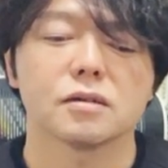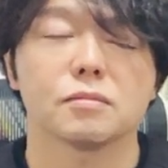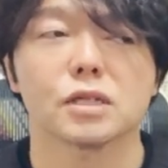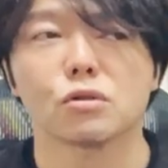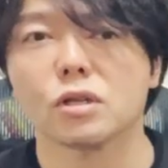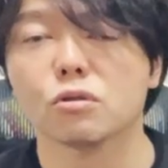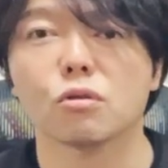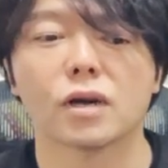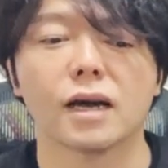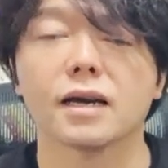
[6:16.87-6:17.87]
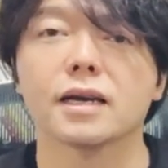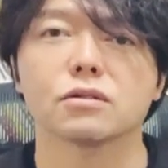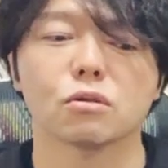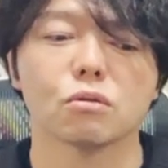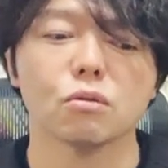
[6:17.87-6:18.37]
まあ、そういったことを考え
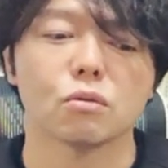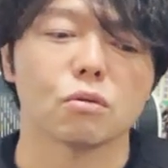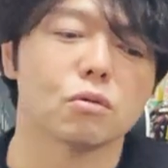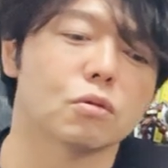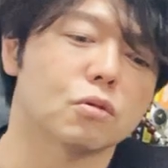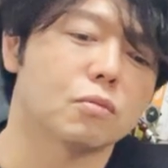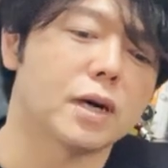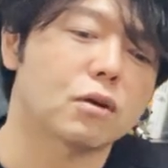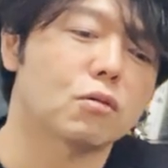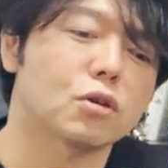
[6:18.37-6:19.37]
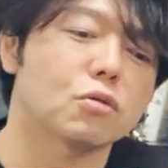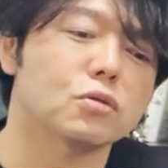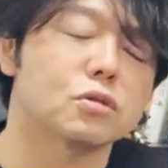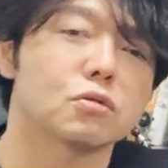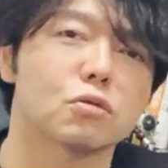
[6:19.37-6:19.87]
ると、まあ、これ
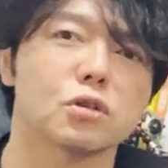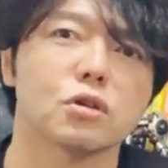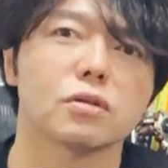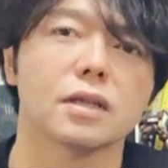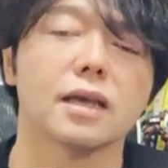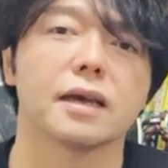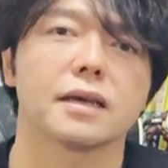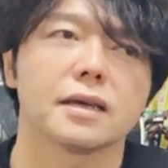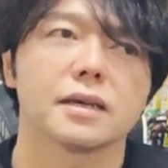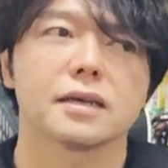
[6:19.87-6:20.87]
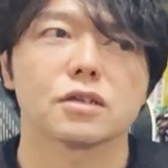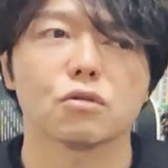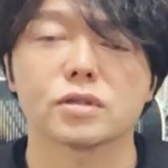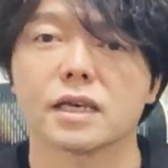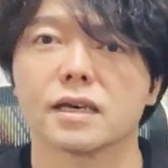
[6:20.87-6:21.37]
をすることによって
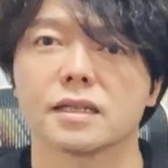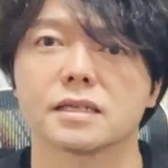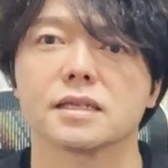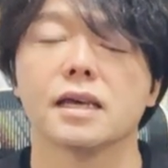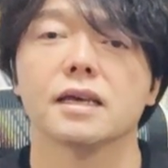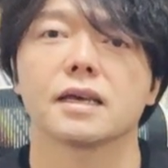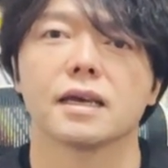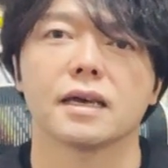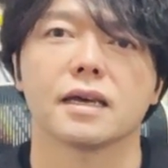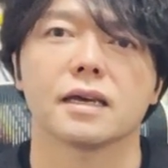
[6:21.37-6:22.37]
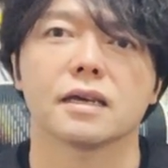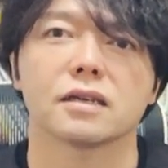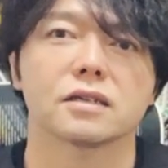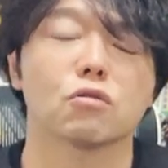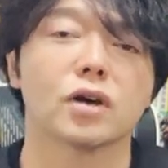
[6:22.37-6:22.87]
業績がですね、
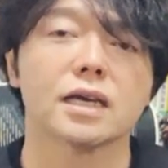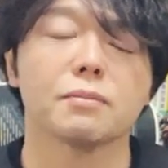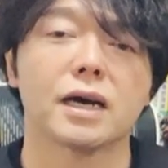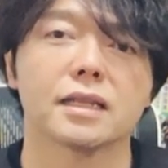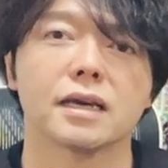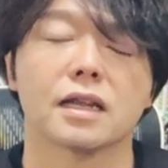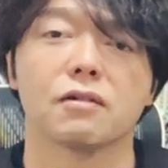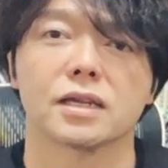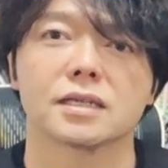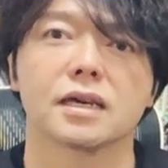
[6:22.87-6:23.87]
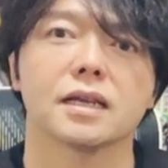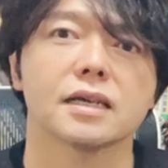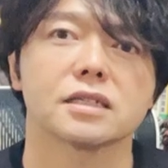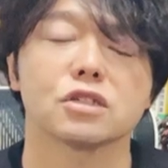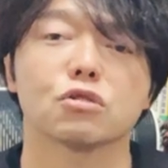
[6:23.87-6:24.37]
えー、お金が回っていかないわけですから
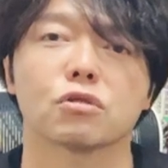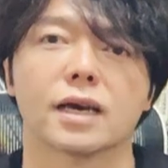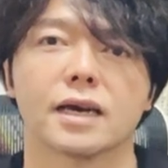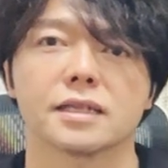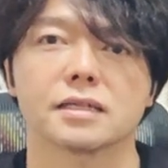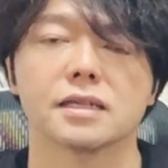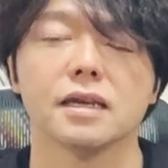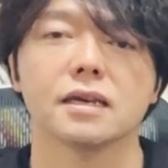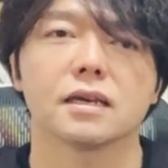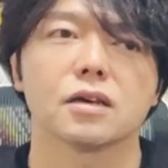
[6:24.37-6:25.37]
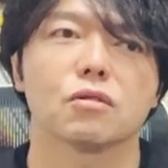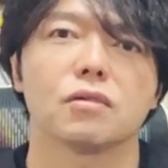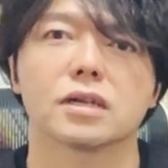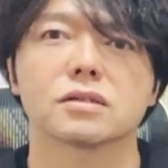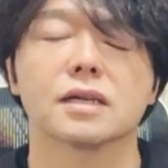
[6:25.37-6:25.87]
ね市場の中にですね
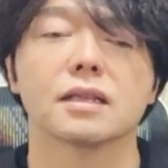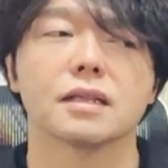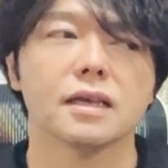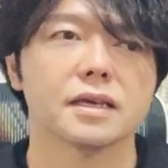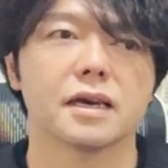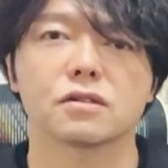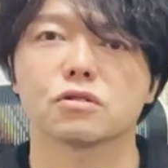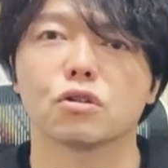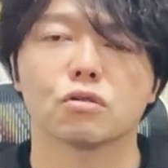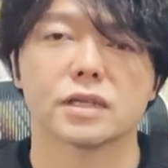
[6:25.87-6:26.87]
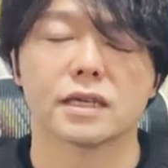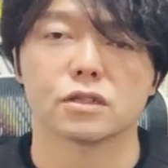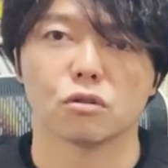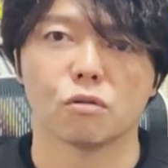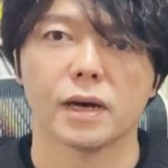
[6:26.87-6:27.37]
悪くなって逆業績
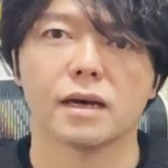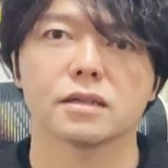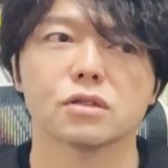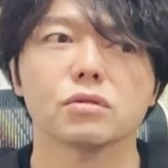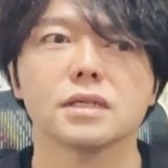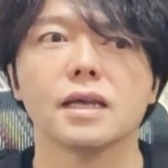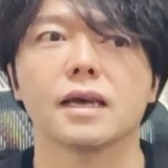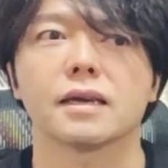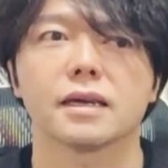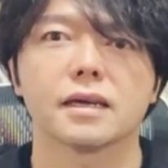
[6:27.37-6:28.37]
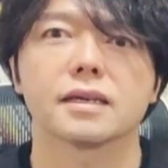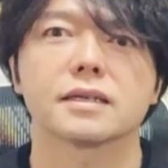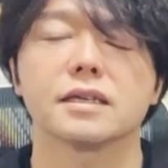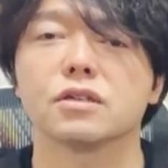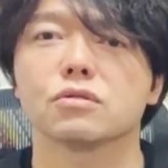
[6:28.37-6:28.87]
相場そして
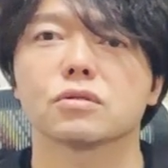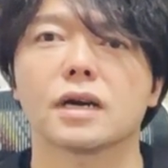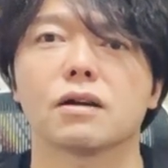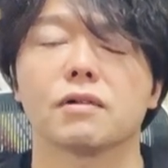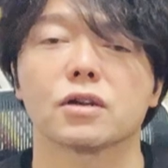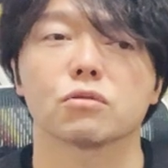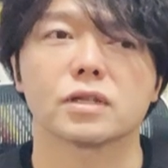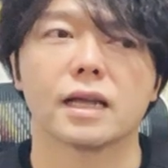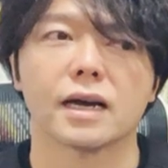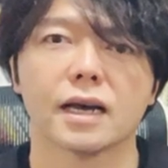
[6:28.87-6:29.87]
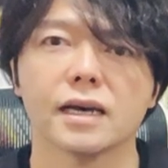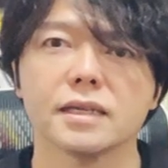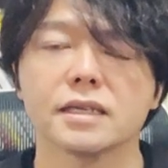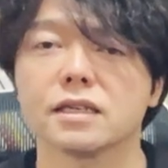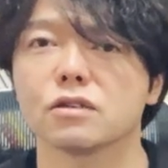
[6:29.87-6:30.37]
金融緩和の段階
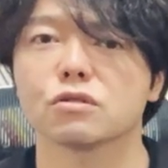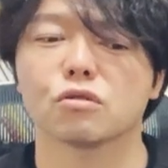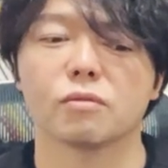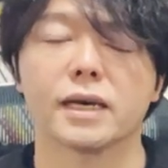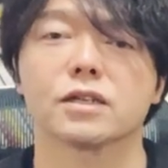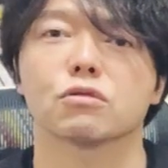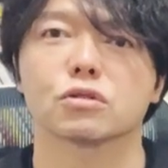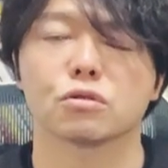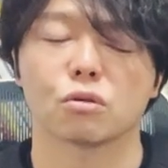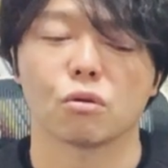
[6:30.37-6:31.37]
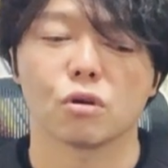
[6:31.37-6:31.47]
で金融相場利用すると